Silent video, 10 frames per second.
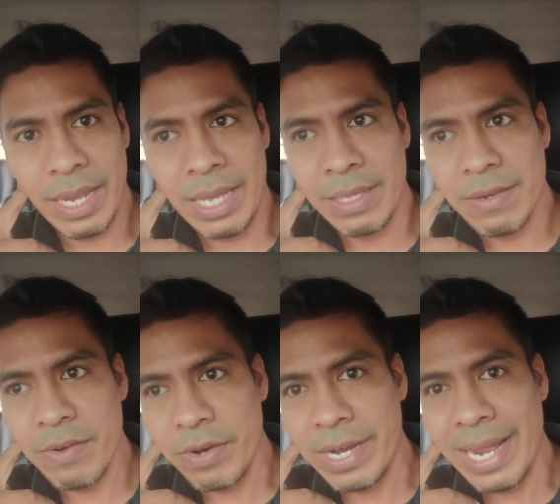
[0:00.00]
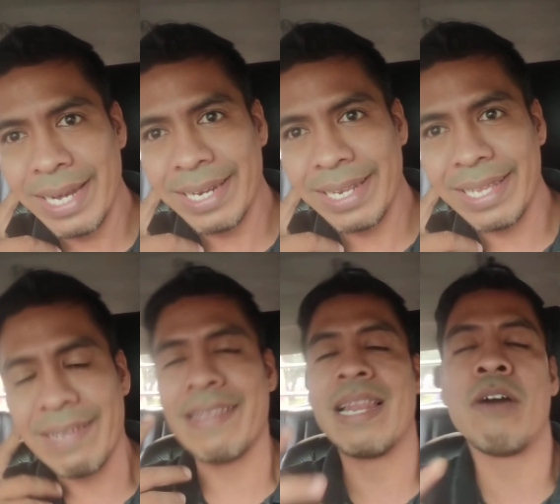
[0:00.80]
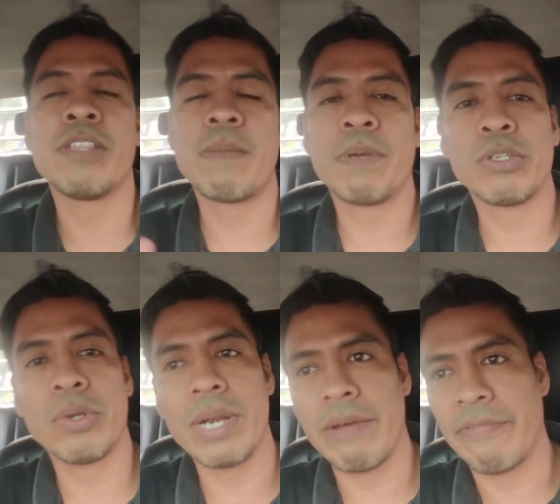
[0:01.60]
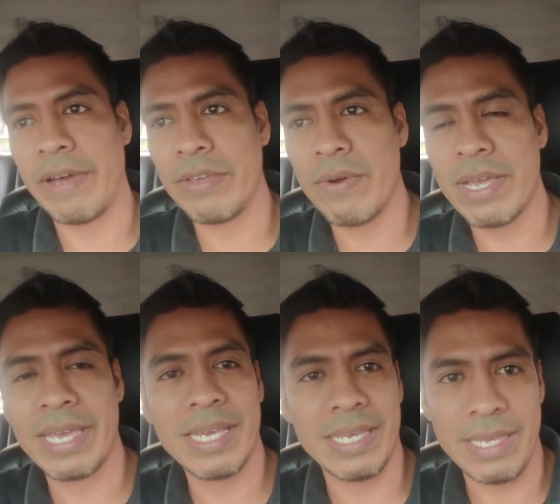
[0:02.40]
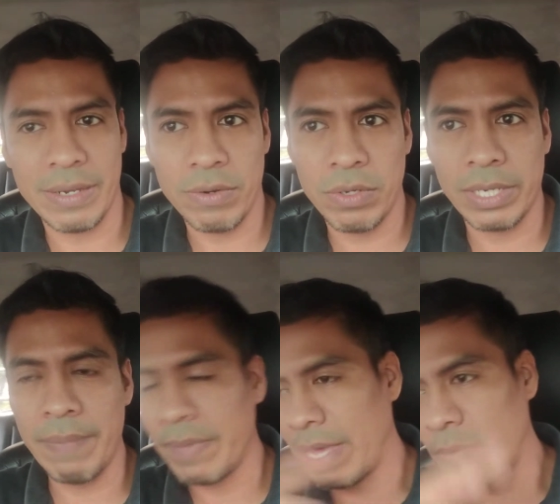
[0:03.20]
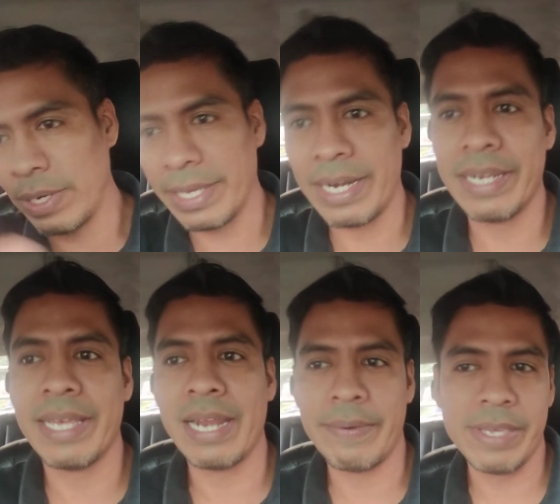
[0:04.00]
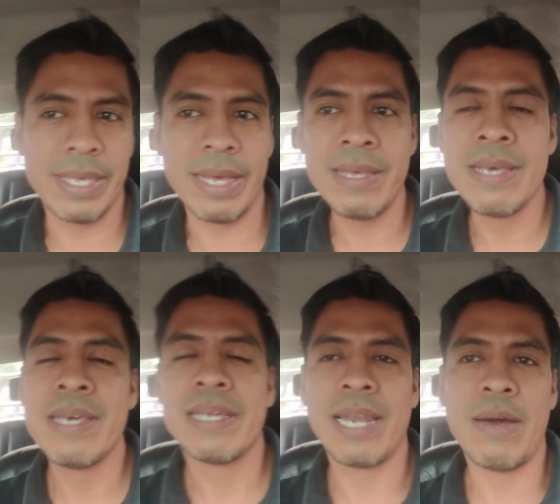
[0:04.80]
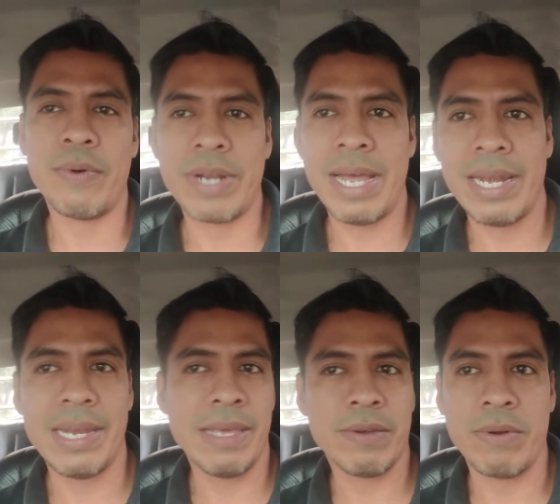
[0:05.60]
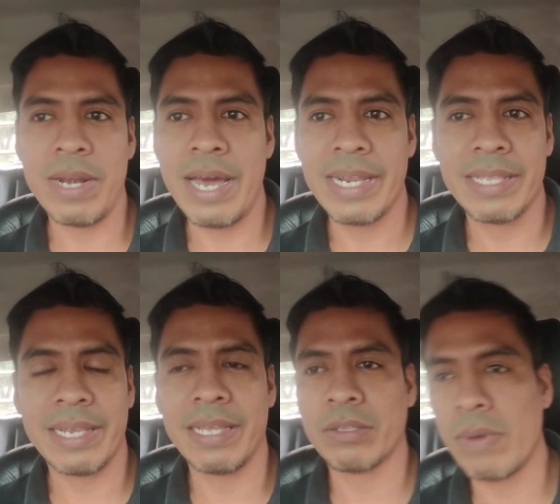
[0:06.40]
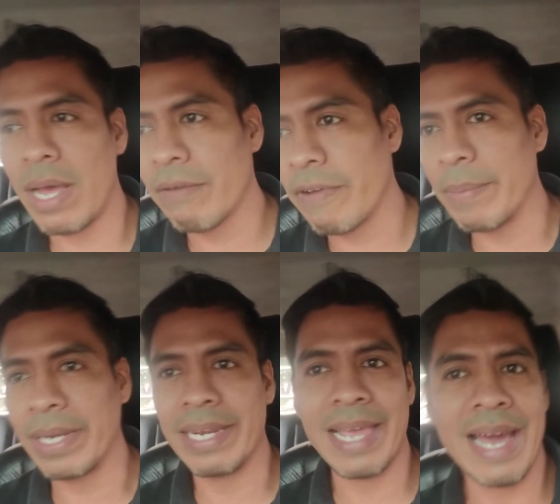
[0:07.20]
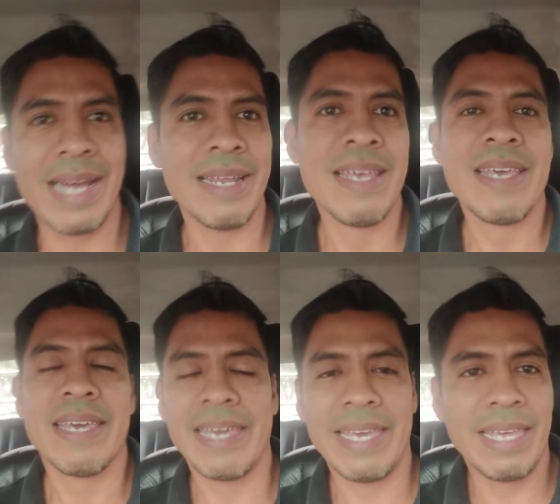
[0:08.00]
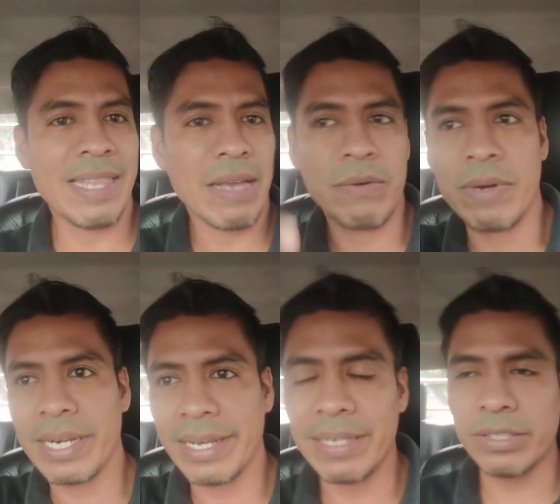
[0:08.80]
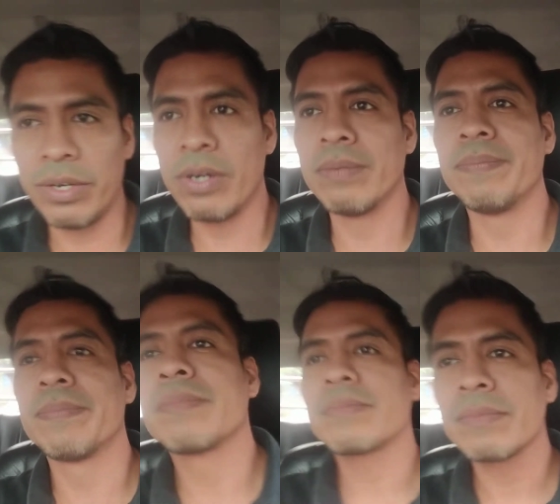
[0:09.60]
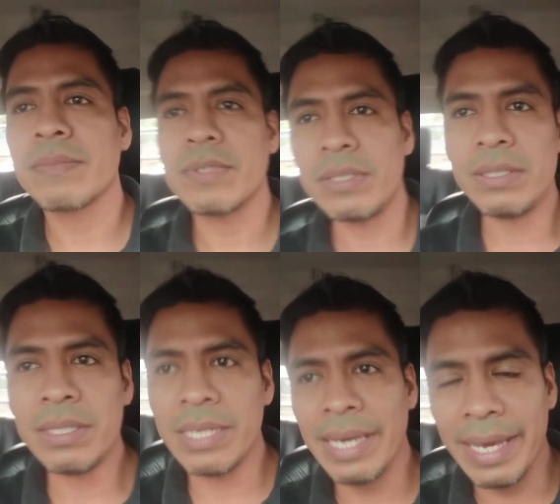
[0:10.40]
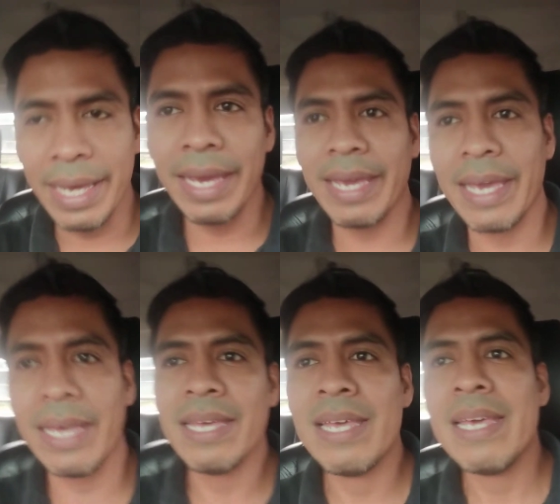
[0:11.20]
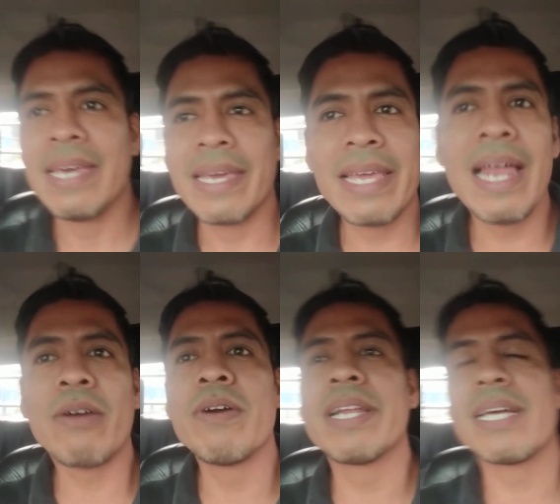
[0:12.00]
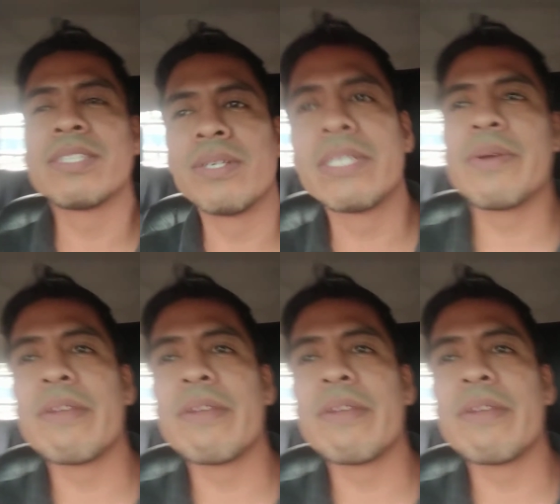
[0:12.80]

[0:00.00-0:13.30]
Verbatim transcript: Adicional, si la otra persona falló en X, Y cosa, en cualquier área de la vida, laboral, escolar, intelectual, familiar, en la congregación, eh, es que la congregación se